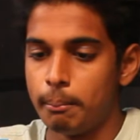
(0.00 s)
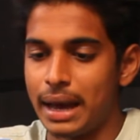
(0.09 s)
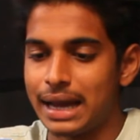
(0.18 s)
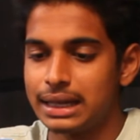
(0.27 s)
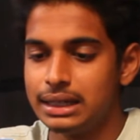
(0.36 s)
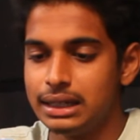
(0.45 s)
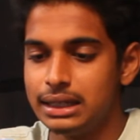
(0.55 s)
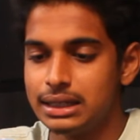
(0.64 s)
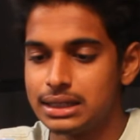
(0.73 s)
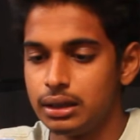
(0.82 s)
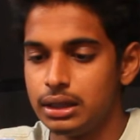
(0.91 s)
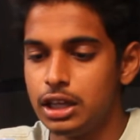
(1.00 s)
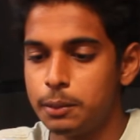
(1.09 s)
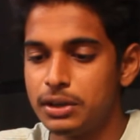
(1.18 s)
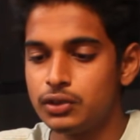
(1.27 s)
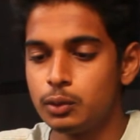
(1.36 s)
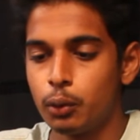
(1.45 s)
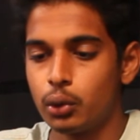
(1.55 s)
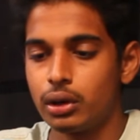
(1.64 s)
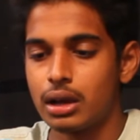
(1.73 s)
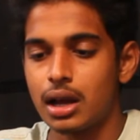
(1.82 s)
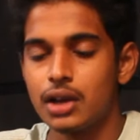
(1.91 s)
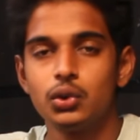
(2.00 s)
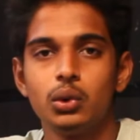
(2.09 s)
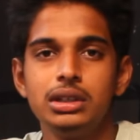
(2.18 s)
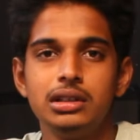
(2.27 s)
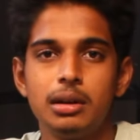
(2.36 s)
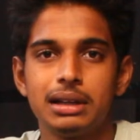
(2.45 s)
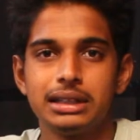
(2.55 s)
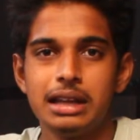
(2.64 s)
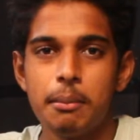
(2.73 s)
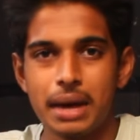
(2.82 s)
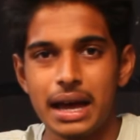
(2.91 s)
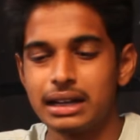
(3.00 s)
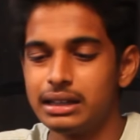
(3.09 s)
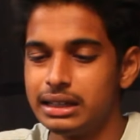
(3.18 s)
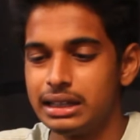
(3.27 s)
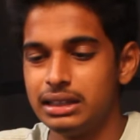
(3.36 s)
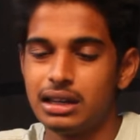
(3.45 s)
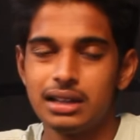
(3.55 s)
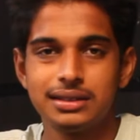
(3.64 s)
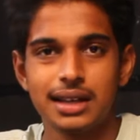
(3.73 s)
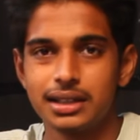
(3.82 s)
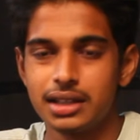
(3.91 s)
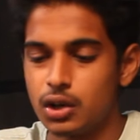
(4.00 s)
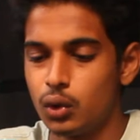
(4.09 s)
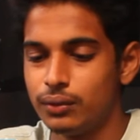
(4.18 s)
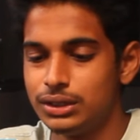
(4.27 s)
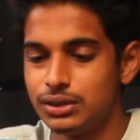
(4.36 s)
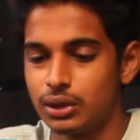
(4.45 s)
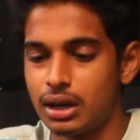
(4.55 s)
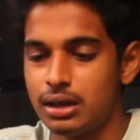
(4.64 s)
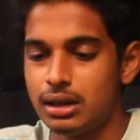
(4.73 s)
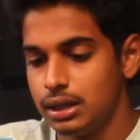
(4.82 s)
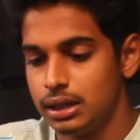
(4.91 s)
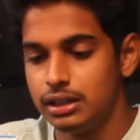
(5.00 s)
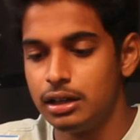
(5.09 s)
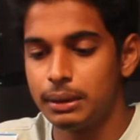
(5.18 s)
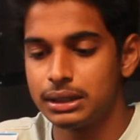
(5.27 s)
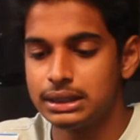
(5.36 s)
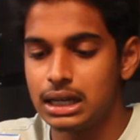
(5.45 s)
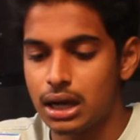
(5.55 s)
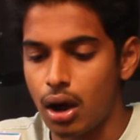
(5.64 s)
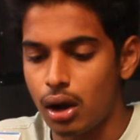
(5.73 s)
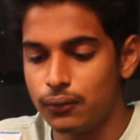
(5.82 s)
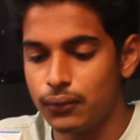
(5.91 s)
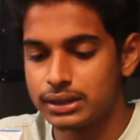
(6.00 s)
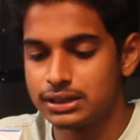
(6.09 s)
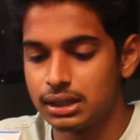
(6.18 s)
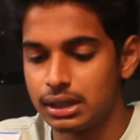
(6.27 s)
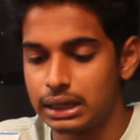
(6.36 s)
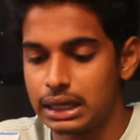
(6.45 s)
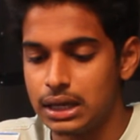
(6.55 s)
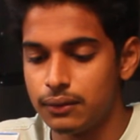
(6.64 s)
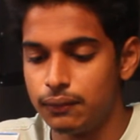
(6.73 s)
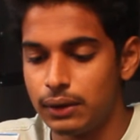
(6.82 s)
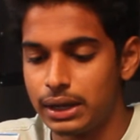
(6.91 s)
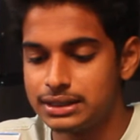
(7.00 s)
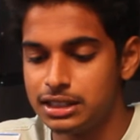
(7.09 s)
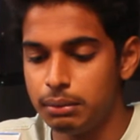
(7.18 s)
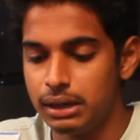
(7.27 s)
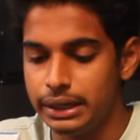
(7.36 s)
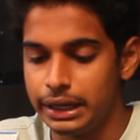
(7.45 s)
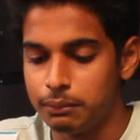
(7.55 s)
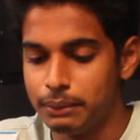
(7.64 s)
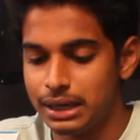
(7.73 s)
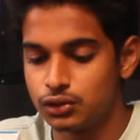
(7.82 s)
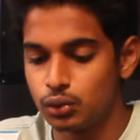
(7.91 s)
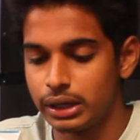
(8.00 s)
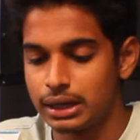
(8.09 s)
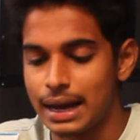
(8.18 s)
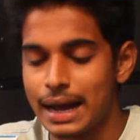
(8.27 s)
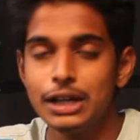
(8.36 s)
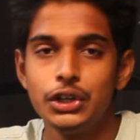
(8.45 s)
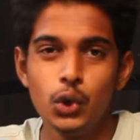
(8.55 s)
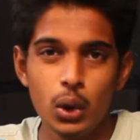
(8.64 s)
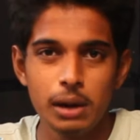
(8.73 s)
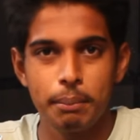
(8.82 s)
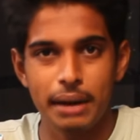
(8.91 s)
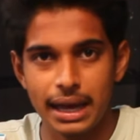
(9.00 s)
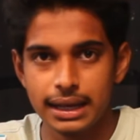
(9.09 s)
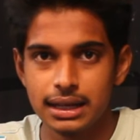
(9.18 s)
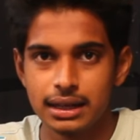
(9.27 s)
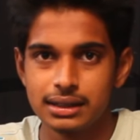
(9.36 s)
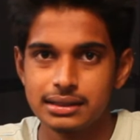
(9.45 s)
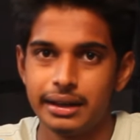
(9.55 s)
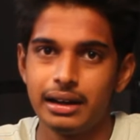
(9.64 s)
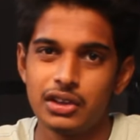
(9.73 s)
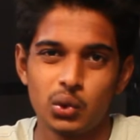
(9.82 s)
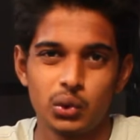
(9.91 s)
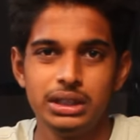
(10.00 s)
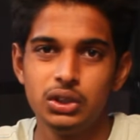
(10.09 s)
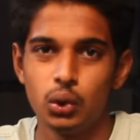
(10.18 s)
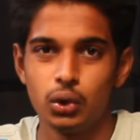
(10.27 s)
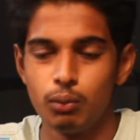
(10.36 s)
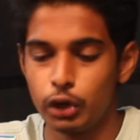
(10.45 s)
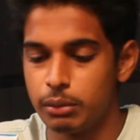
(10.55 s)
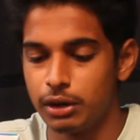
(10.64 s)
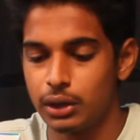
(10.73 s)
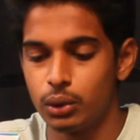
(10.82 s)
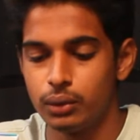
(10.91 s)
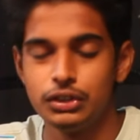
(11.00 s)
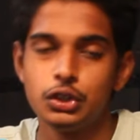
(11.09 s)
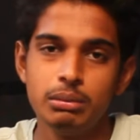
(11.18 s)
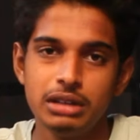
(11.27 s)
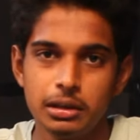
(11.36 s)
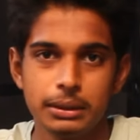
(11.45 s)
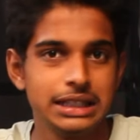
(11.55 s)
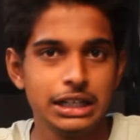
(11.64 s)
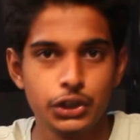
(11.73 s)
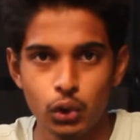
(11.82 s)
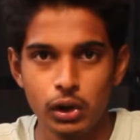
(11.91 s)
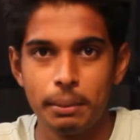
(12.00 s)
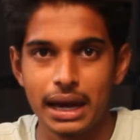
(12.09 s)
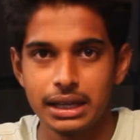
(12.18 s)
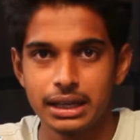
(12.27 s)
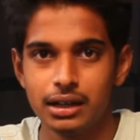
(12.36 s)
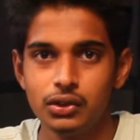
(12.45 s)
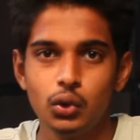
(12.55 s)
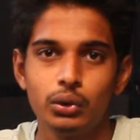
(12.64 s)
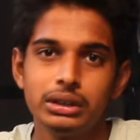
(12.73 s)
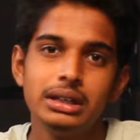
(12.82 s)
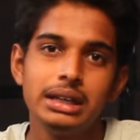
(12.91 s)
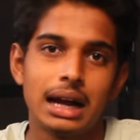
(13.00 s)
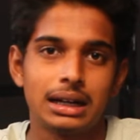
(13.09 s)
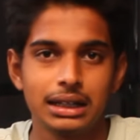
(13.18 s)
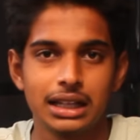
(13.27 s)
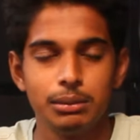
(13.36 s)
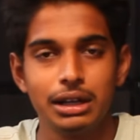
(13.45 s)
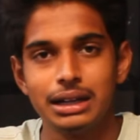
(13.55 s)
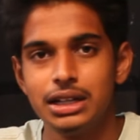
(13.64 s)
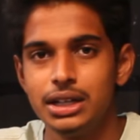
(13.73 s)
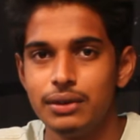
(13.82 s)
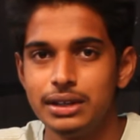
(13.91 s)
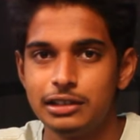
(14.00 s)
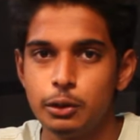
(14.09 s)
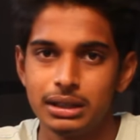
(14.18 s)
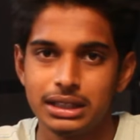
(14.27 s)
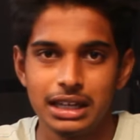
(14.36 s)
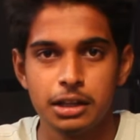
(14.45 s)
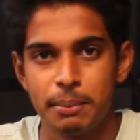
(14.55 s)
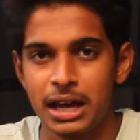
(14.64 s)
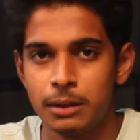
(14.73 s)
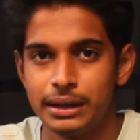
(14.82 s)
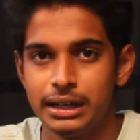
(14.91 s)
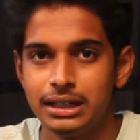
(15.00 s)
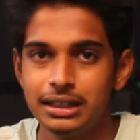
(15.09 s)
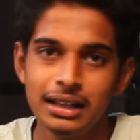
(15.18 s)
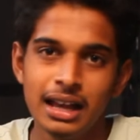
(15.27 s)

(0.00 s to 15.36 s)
மேக்னெட்டிக் இயர்பீஸ்னு போட்டிருக்காங்க ஸோ வந்து இதில் பார்த்தீங்கன்னா மேக்னெட்டிக் இதெல்லாம் சாதாரண ஒரு விஷயம் தான் இதில் பார்த்தீங்கன்னா கால் ஃபங்க்ஷன் இருக்குது ஃப்ளெக்சிபிள் நெக் பேண்ட் சொல்லியிருக்காங்க டியூவல் பேரிங் இருக்குது சரிங்களா ஸோ வந்து இது ஒரு முக்கியமான ஒரு விஷயம் இதில் பார்த்தீங்கன்னா டியூவல் பேரிங் இருக்குது ஸோ வந்து நீங்கள் அட் அ டைமில் ரெண்டு டிவைஸ்லையும் பார்த்தீங்கன்னா அதை பேர் பண்ணிவிட்டு